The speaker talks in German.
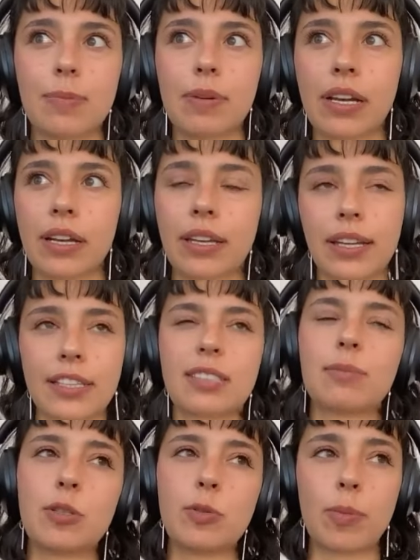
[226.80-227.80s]
die Bilder, die ich jetzt
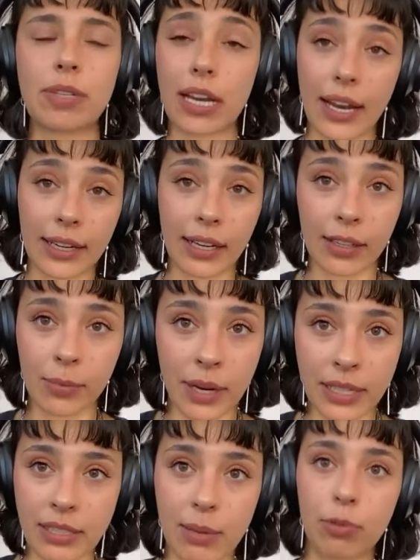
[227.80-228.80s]
zum Beispiel mit der Leica
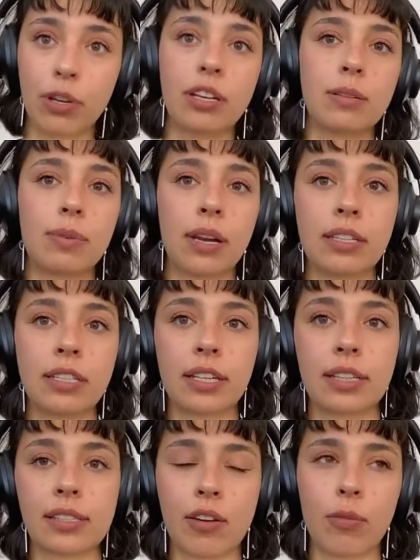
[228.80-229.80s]
gemacht habe oder die Bilder, die ich
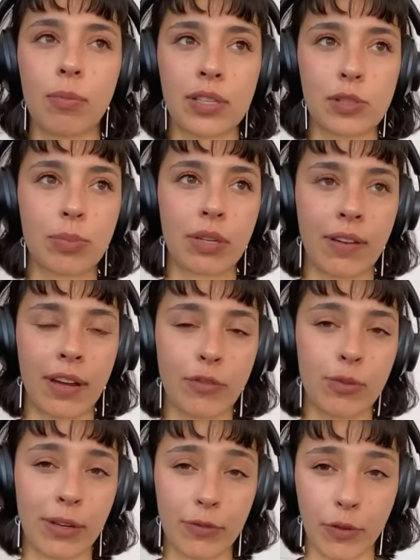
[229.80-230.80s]
jetzt auch mal so privat
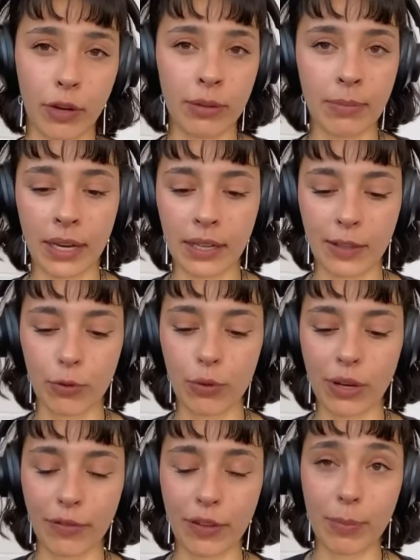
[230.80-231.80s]
für meinen Freund mache, ich
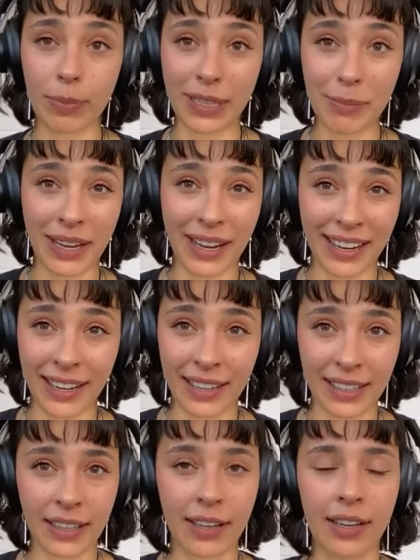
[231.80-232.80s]
fotografiere primär
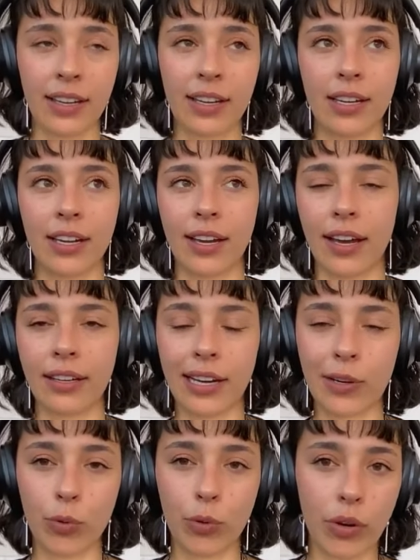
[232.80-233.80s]
eigentlich
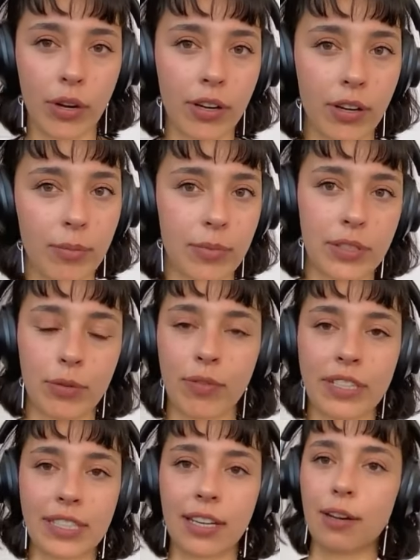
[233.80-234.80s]
analog mit
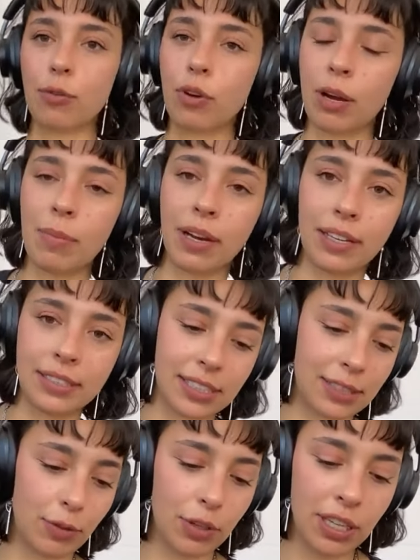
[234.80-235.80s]
irgendwelchen Analogkameras,
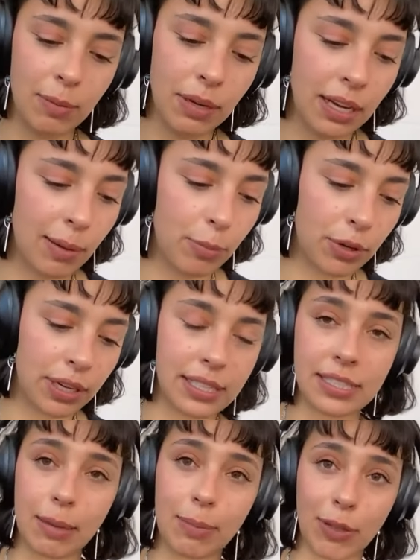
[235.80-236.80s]
die ich von eBay habe oder
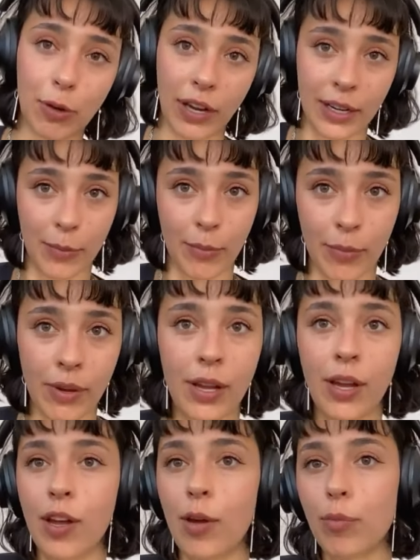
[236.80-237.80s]
jetzt habe ich auch einen im
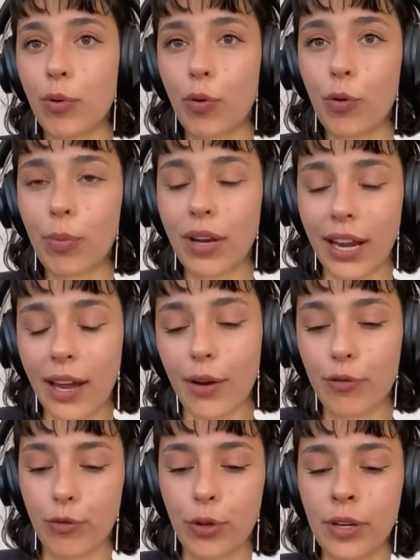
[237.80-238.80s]
Büro im Keller
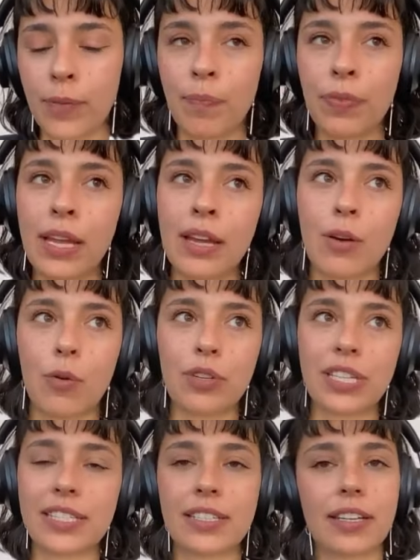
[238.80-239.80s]
gefunden
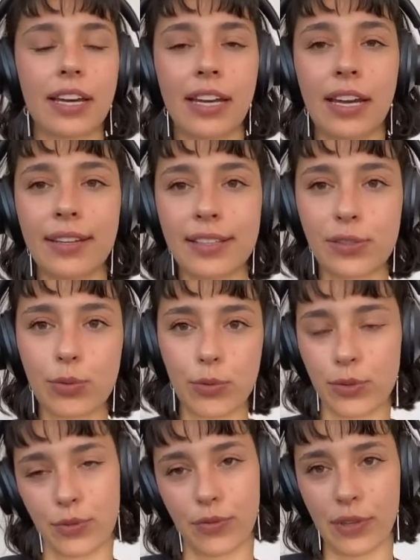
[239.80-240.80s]
und die sind da eher nicht
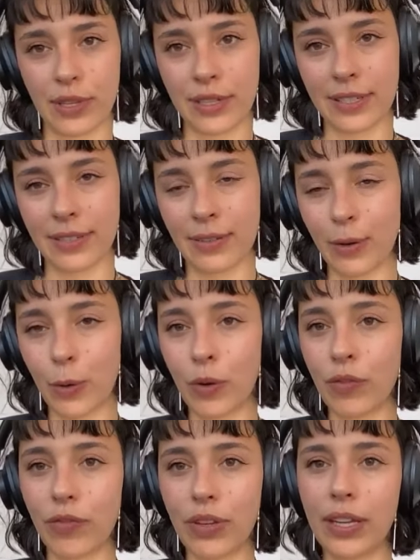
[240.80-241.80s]
so zu finden.
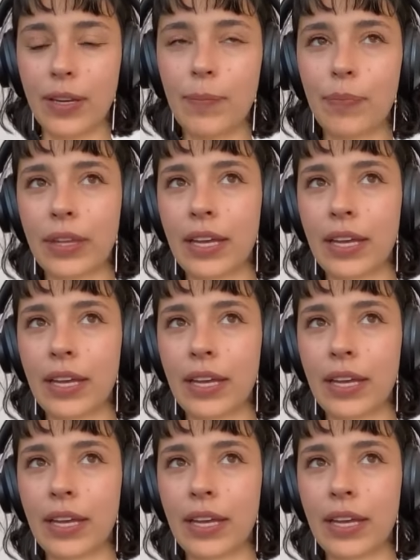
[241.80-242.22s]
Irgendwie